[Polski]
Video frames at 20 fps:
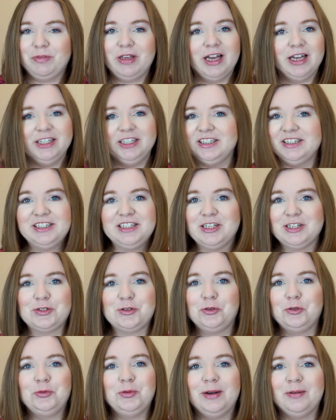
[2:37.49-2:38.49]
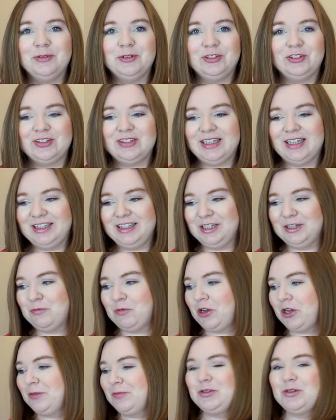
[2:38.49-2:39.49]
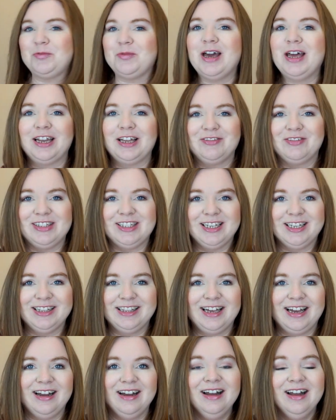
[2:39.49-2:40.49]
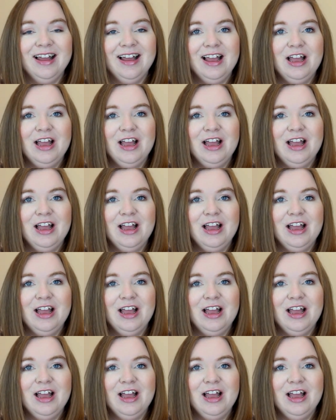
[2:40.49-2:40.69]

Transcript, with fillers: Ja nic nie schudłam od ostatnich moich przymiarek w C&A.